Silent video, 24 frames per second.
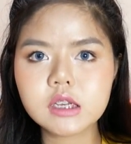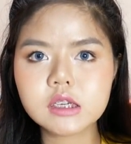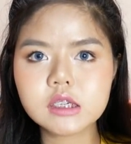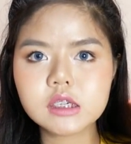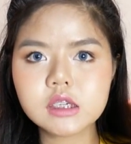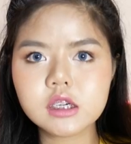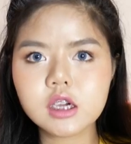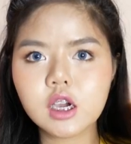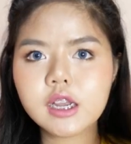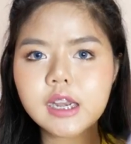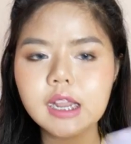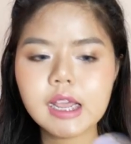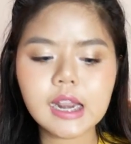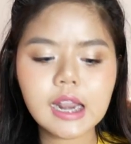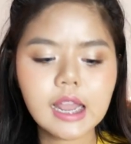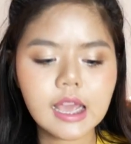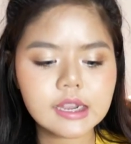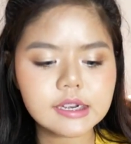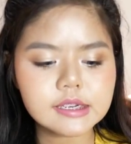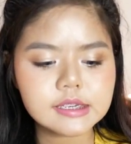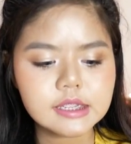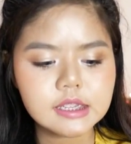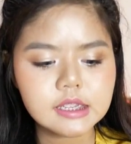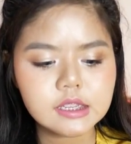ถือก็น่ารั
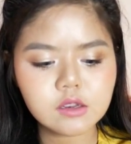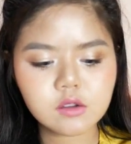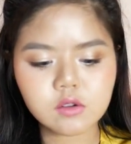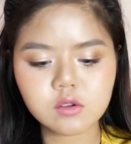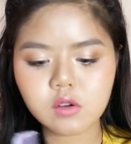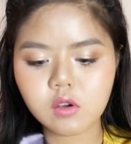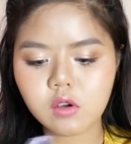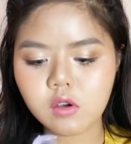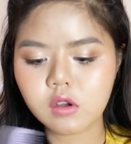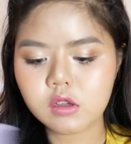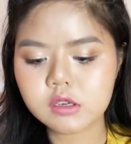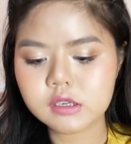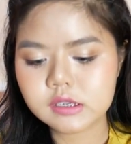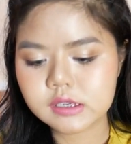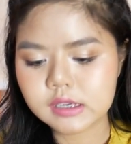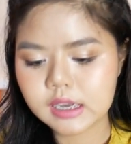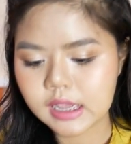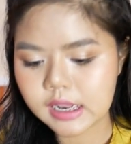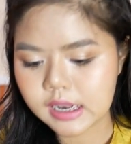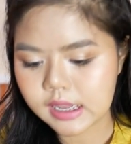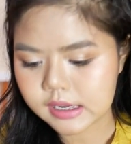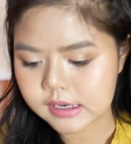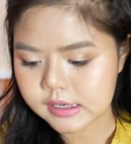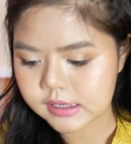กดีน้องๆ ก็
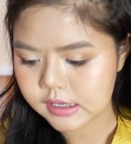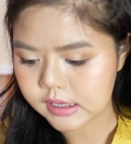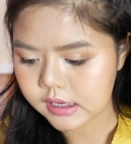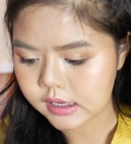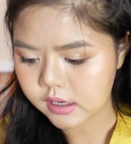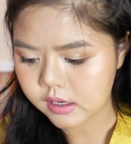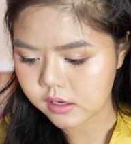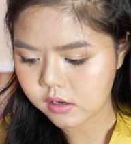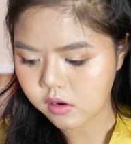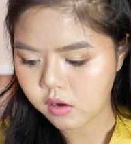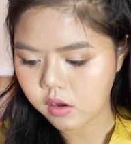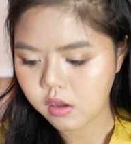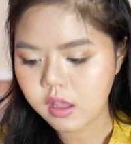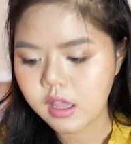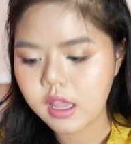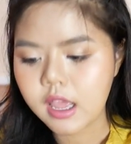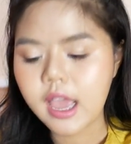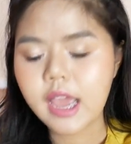น่ารักดีเนาะ